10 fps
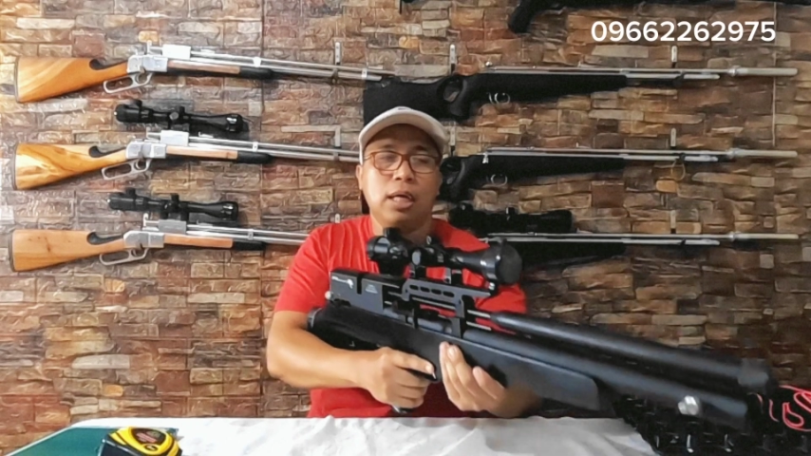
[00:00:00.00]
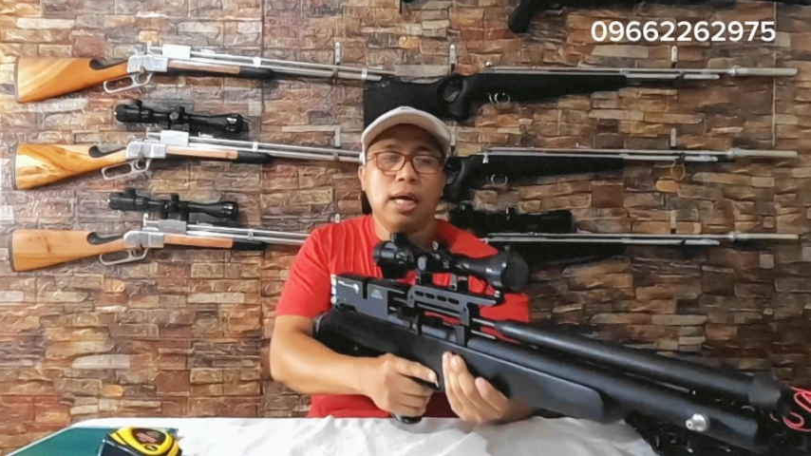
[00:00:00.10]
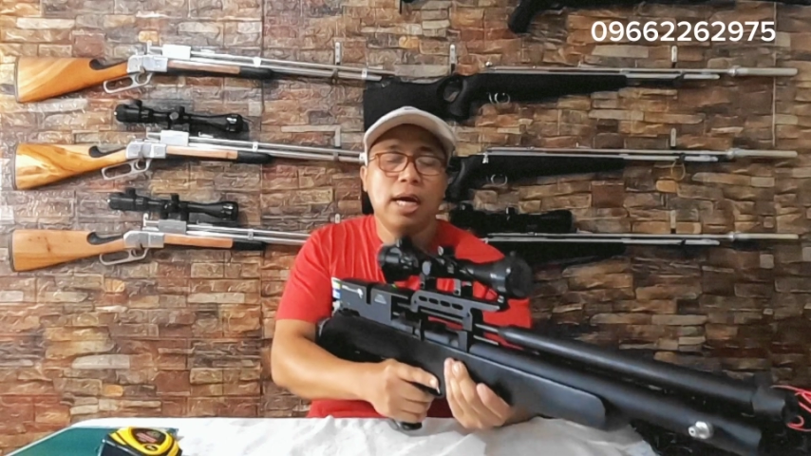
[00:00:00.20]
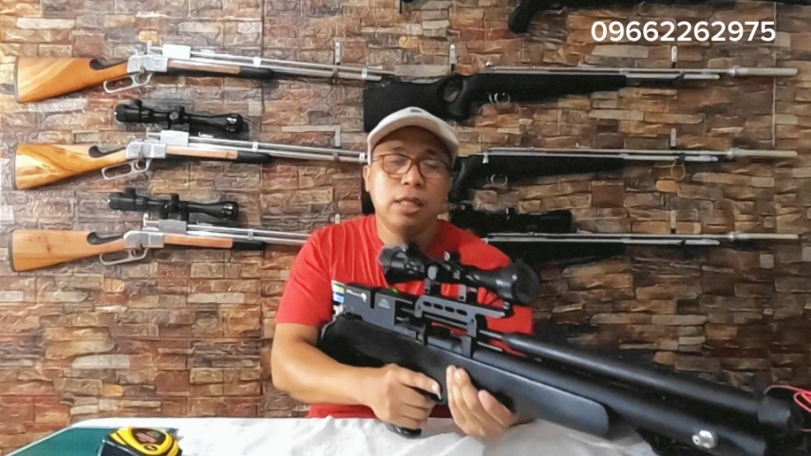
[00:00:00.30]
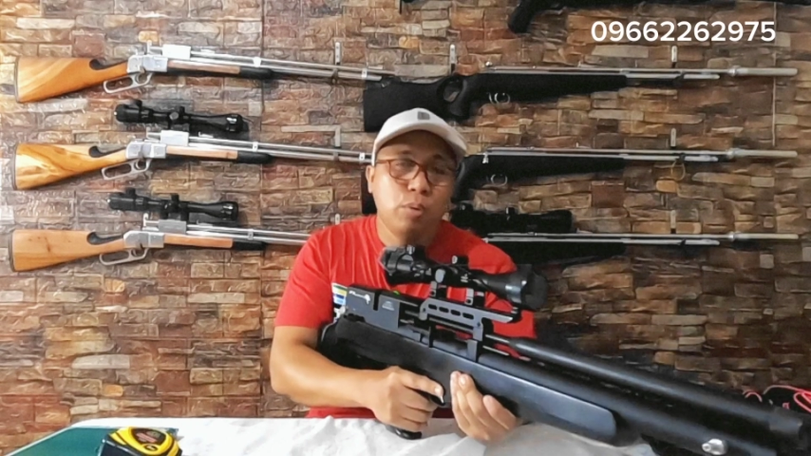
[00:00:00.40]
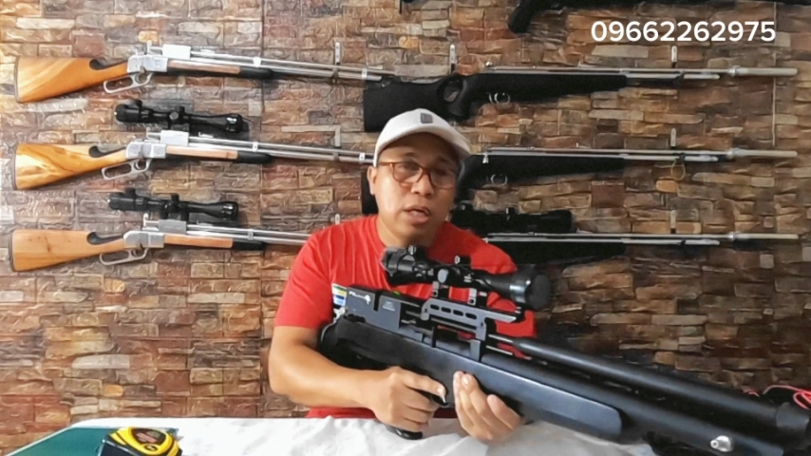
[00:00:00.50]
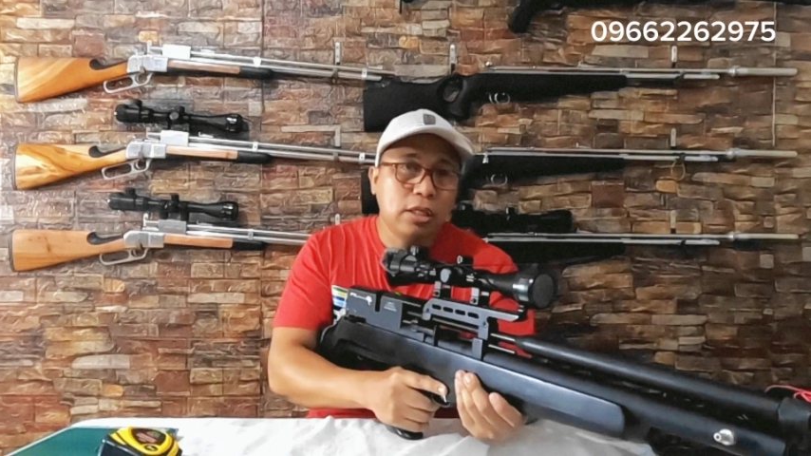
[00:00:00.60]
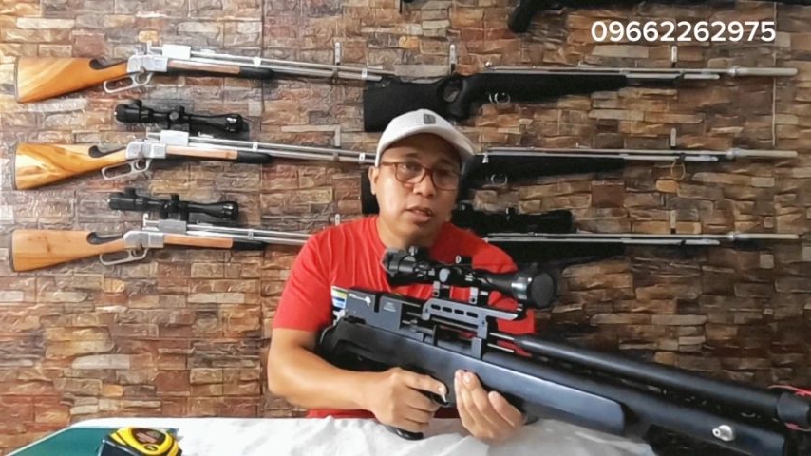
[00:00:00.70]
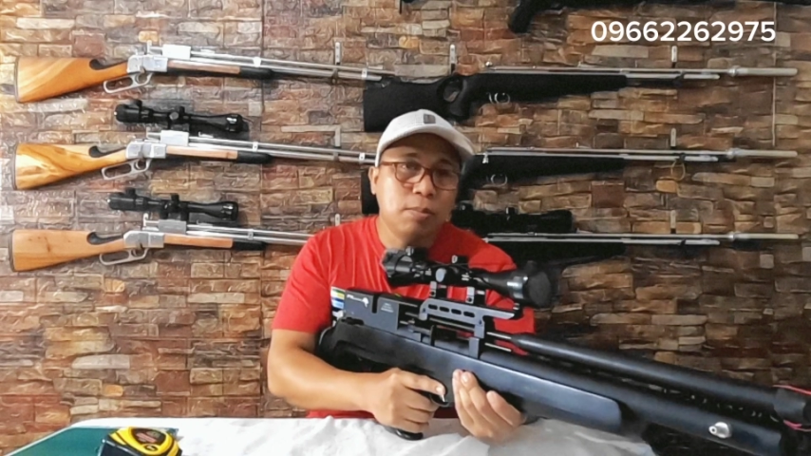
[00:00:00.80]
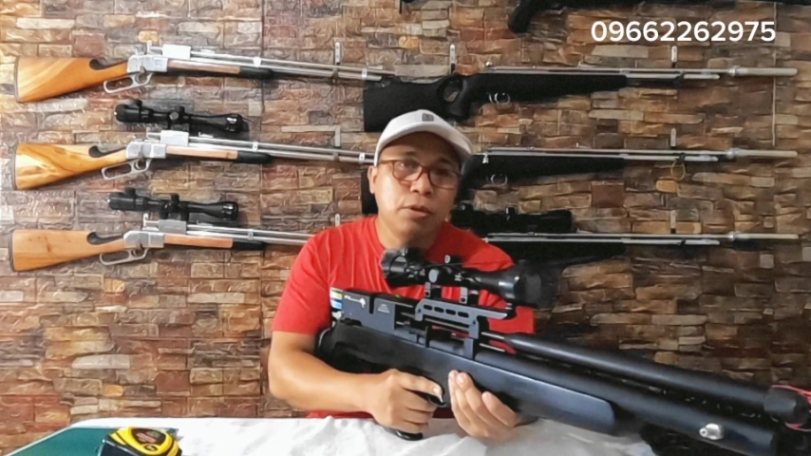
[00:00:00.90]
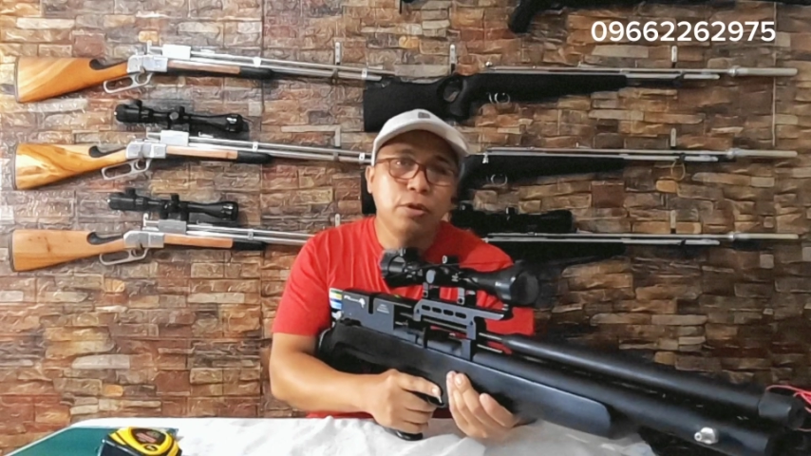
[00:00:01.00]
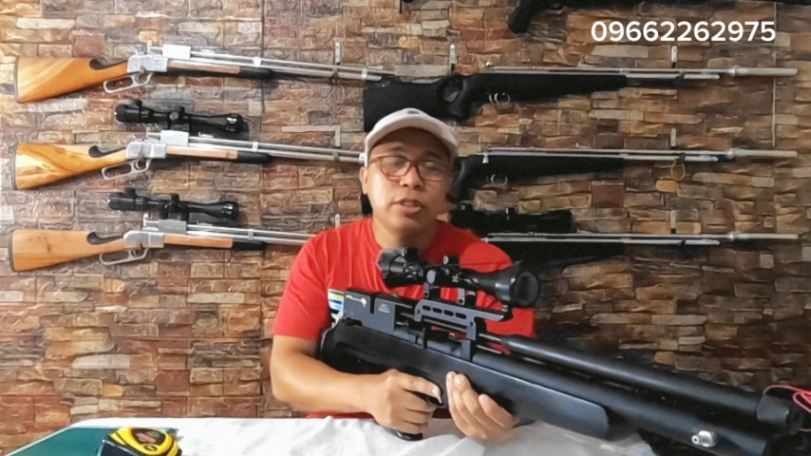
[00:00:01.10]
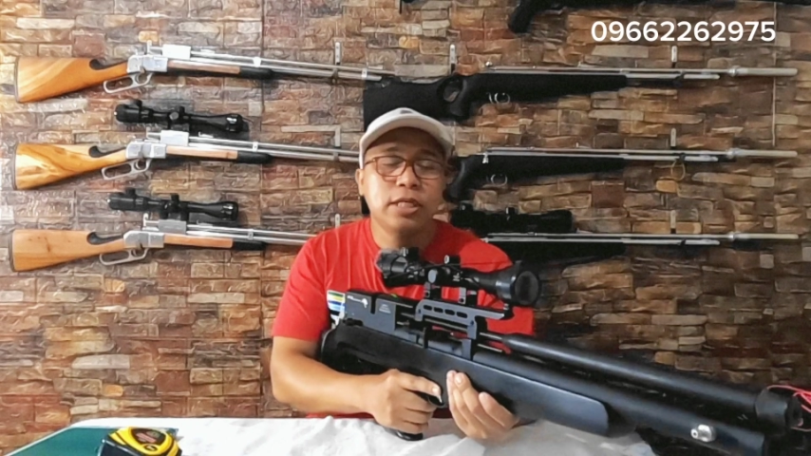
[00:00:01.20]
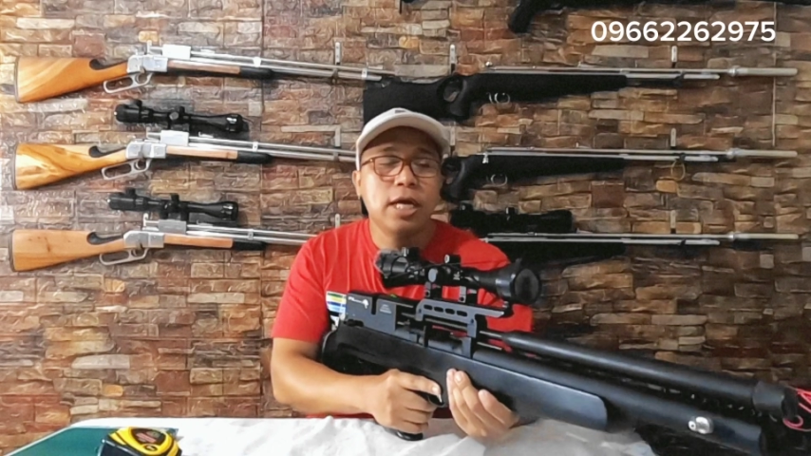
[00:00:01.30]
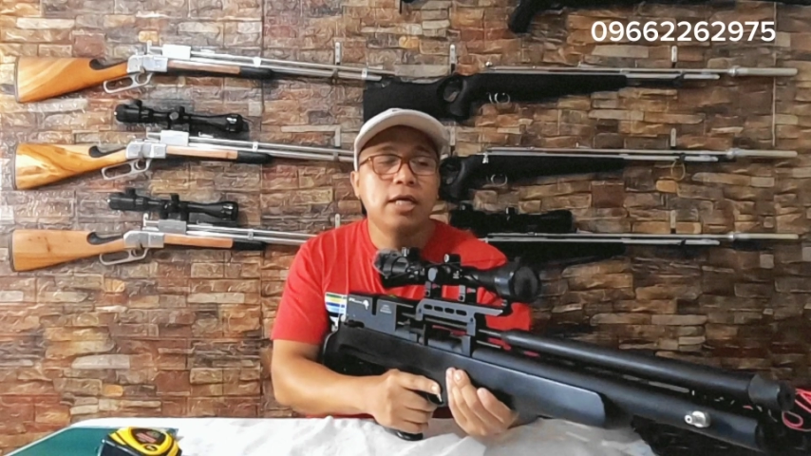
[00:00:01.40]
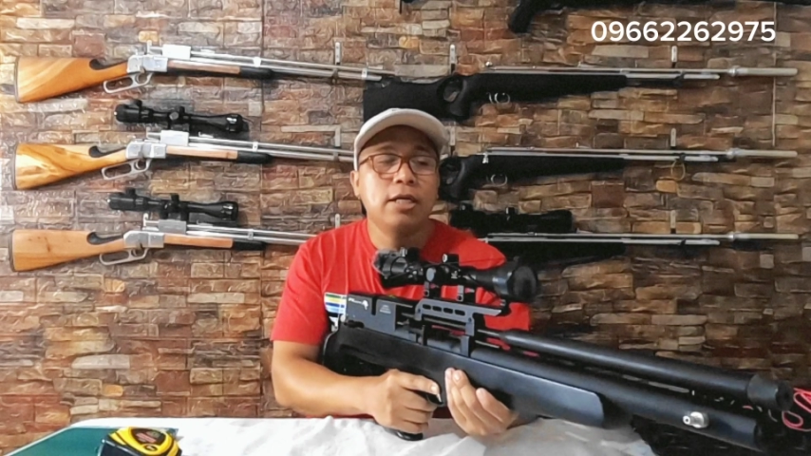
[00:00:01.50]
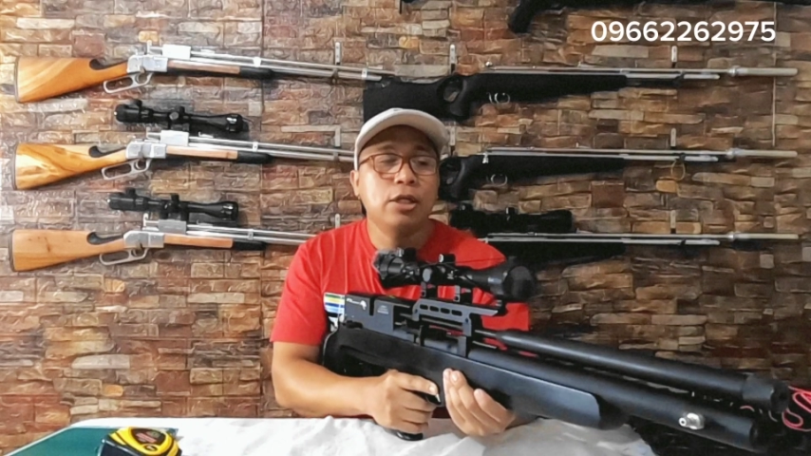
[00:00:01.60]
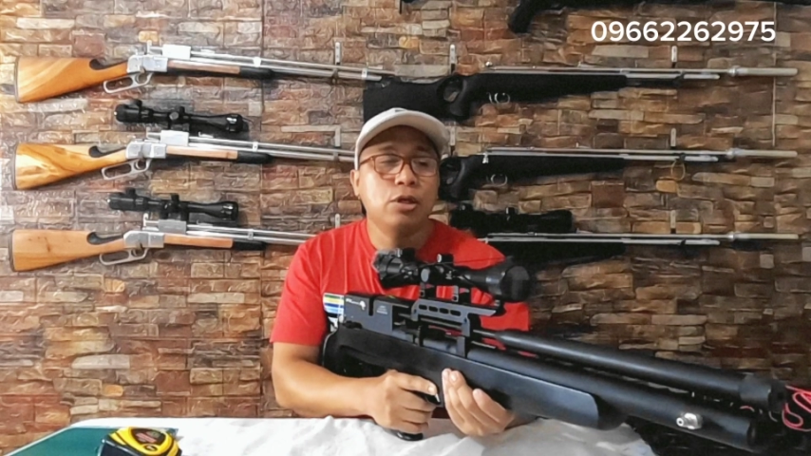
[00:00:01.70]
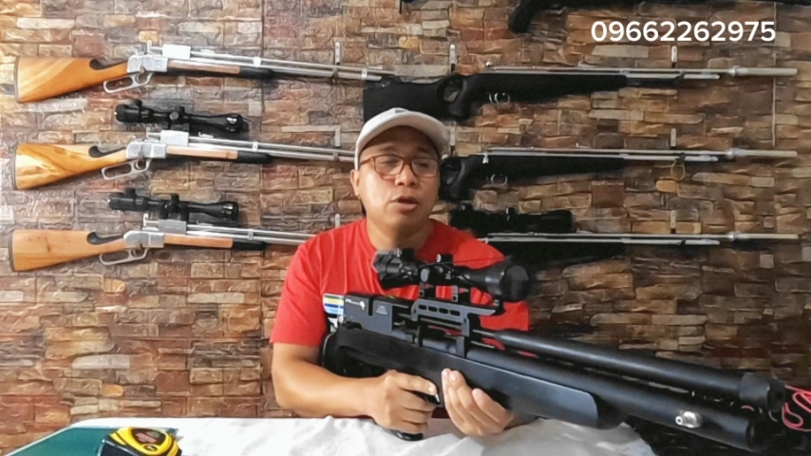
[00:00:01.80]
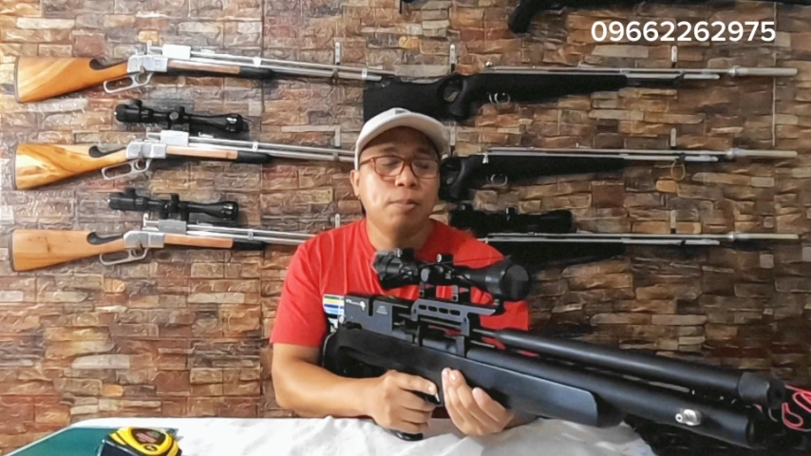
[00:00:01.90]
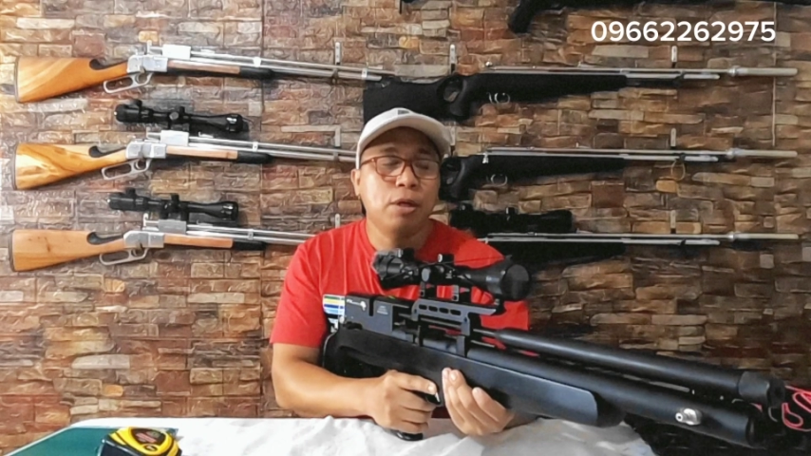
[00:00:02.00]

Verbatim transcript: Kahit 100 meters kaya nito